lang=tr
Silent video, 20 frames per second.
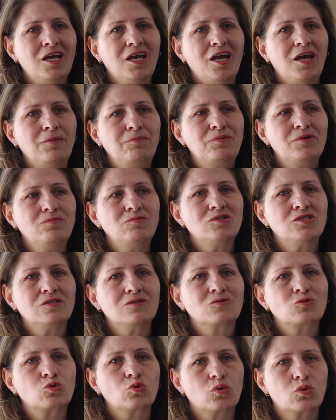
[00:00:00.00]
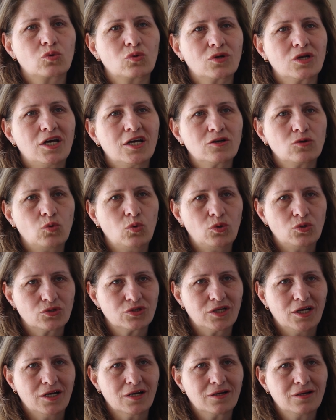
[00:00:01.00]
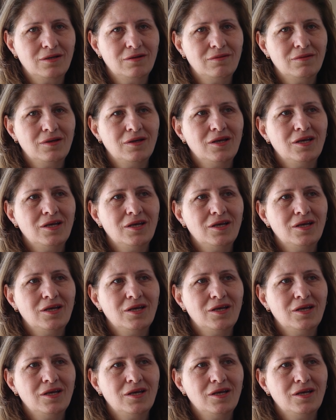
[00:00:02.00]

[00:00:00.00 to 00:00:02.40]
Hepimizin sorunları ortak.